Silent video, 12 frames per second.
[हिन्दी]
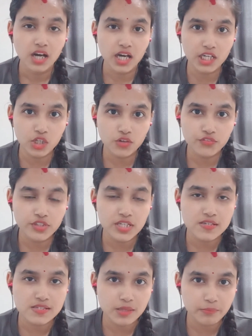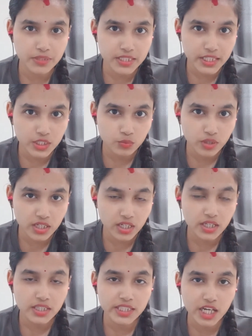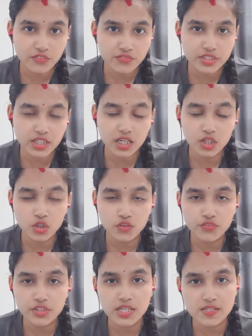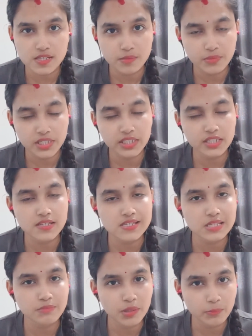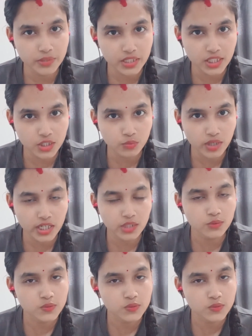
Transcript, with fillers: अनलॉफुल असेंबली के द्वारा या फिर अनलॉफुल असेंबली के किसी मेंबर के द्वारा